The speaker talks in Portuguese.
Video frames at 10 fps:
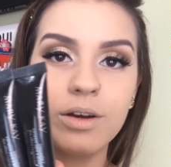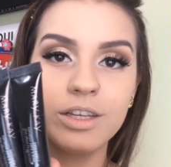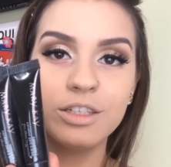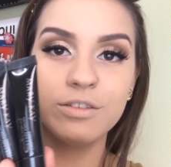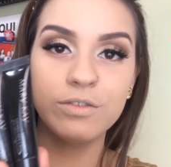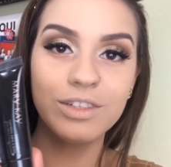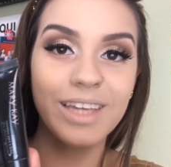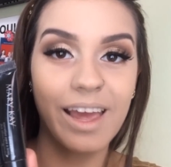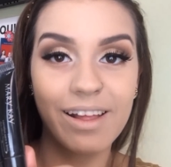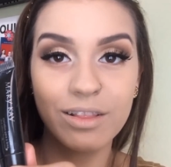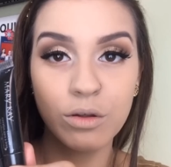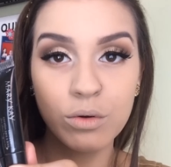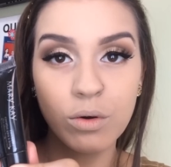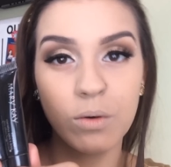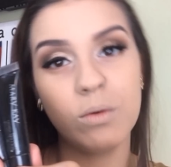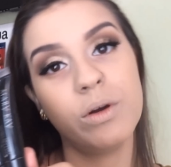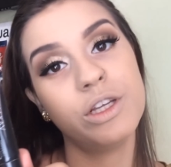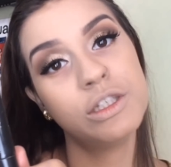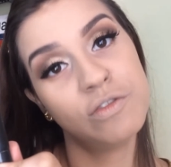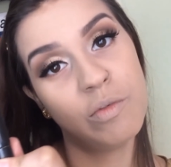corretivo Yellow com o
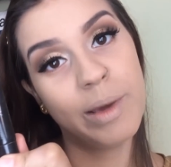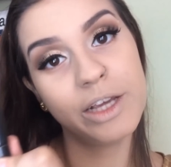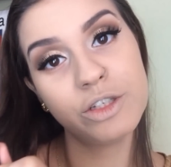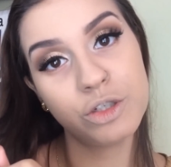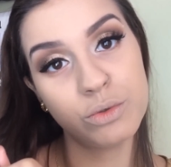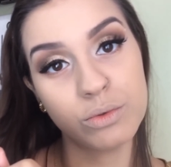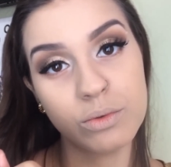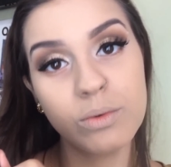corretivo Bege 1